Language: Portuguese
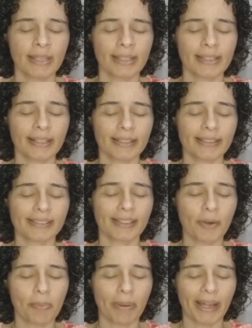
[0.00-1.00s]
e agradecer
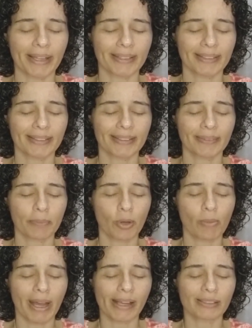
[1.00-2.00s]
ao Pai por
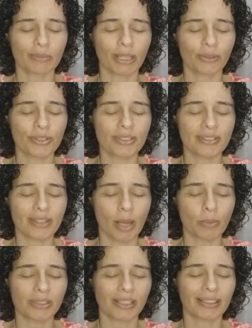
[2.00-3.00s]
mais uma noite
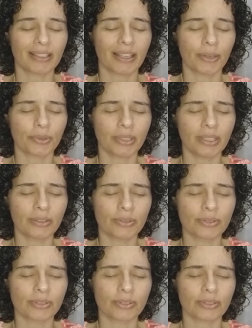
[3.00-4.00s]
estarmos aqui
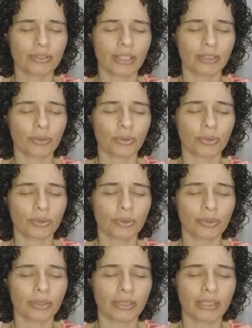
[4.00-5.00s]
reunidos em
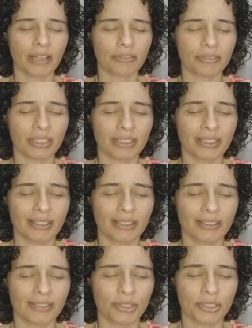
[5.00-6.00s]
torno da vida
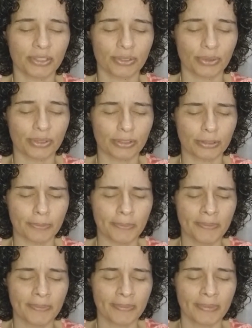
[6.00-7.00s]
de Jesus.
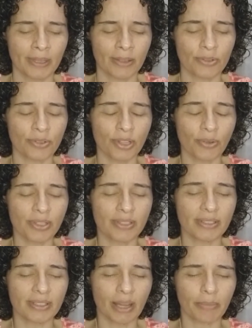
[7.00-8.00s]
Os seus
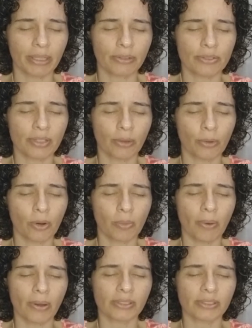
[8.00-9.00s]
ensinamentos, Senhor,
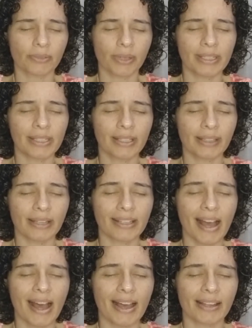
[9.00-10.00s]
possam aí
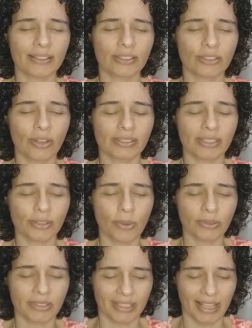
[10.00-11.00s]
clarear as nossas
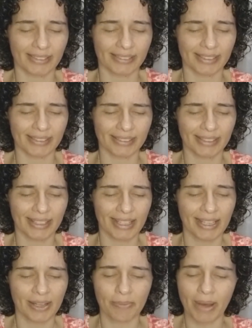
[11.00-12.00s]
consciências.
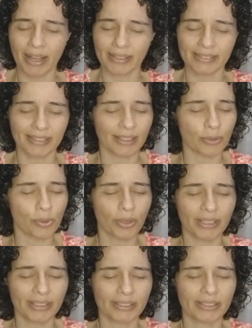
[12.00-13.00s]
Mas,
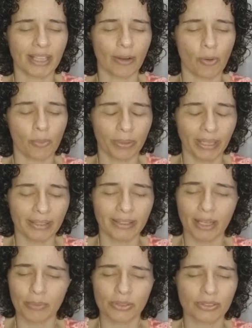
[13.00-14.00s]
Senhor, já
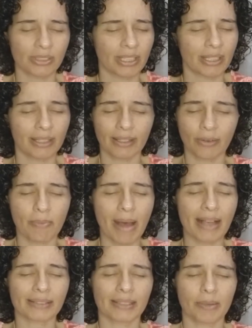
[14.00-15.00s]
compreendemos que não
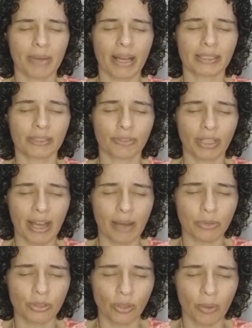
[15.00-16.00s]
basta mais
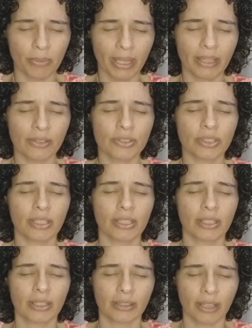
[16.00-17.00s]
ficarmos somente
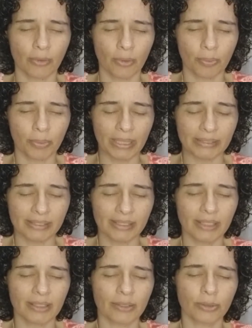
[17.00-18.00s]
na
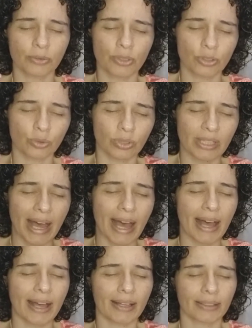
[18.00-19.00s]
compreensão, no
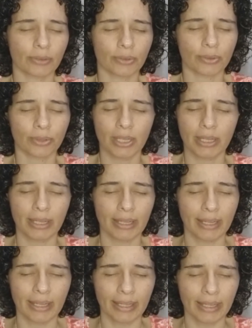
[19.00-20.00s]
estudar, no
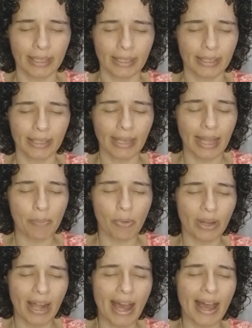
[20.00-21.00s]

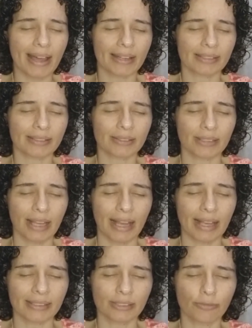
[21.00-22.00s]
elaborar as,
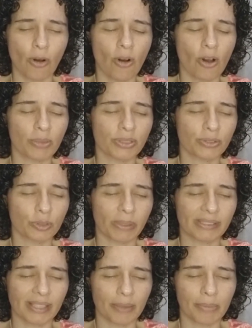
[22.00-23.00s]
as formas, os
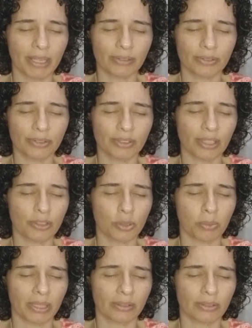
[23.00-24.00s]
pensamentos e os
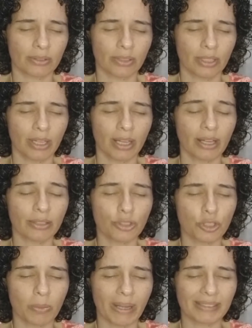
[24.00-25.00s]
sentimentos. Antes
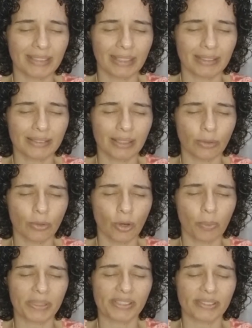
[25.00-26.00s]
de mais nada, Senhor,
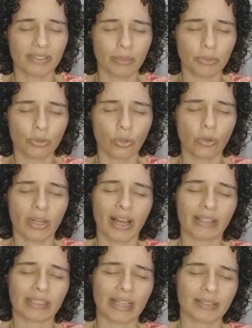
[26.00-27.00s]
precisamos
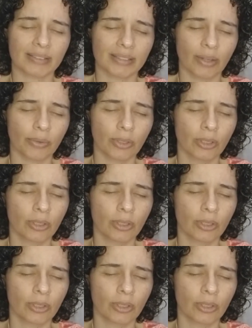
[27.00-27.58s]
colocar em ação